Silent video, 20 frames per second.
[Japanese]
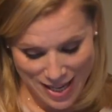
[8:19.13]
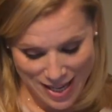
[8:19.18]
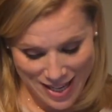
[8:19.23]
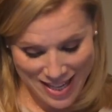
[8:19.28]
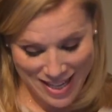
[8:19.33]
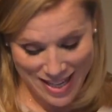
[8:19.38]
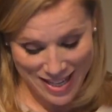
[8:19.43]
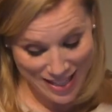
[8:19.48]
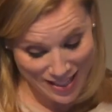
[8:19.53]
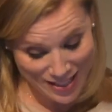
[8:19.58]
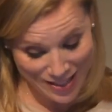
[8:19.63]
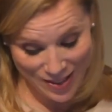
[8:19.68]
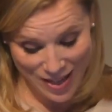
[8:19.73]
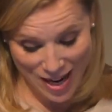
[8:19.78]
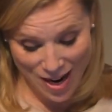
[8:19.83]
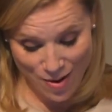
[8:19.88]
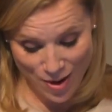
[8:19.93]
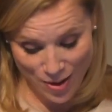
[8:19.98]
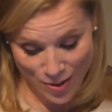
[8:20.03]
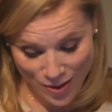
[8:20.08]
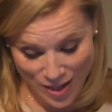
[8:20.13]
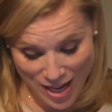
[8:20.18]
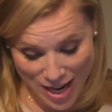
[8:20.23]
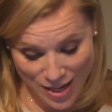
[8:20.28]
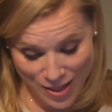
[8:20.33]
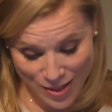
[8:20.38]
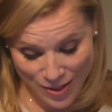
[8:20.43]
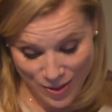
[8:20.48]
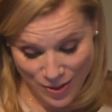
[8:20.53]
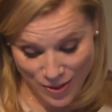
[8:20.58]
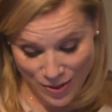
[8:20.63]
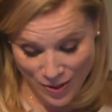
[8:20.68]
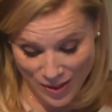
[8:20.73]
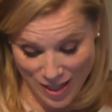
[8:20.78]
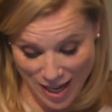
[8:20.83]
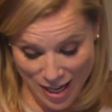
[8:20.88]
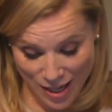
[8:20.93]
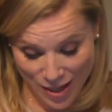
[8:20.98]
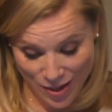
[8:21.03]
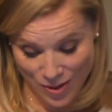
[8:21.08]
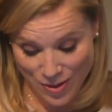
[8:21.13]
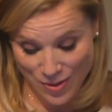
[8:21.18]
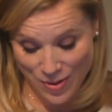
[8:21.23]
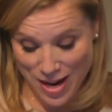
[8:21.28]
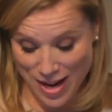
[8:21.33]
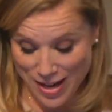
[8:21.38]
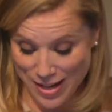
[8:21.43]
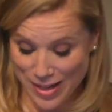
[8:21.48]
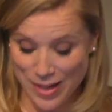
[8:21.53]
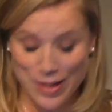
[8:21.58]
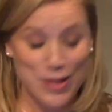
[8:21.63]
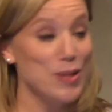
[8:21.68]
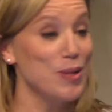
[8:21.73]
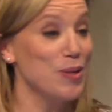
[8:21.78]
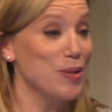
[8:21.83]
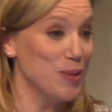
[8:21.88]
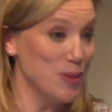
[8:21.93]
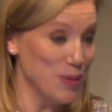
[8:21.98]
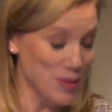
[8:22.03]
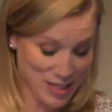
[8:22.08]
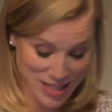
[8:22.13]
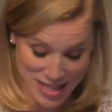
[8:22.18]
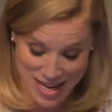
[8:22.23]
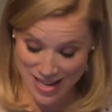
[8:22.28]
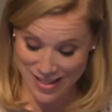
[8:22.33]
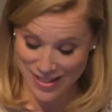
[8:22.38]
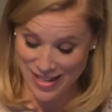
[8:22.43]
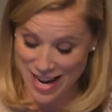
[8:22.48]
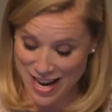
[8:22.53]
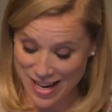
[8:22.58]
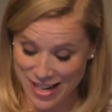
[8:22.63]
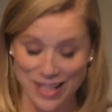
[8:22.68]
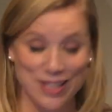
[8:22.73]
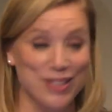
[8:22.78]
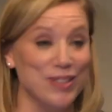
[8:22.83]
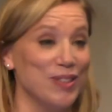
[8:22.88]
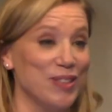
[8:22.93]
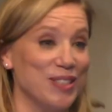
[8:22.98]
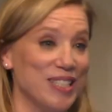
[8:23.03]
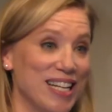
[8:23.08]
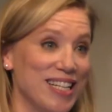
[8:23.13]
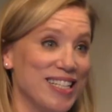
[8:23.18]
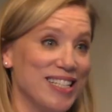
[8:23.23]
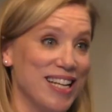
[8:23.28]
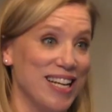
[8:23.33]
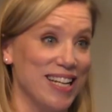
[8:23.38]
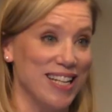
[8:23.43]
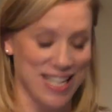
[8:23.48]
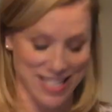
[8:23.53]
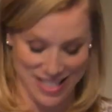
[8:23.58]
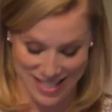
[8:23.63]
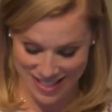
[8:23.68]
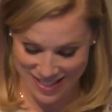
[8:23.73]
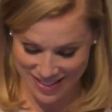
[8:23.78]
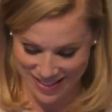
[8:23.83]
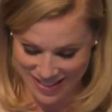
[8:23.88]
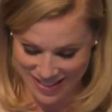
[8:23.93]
イギリス側の研究の代表は UCL 大学の先生です。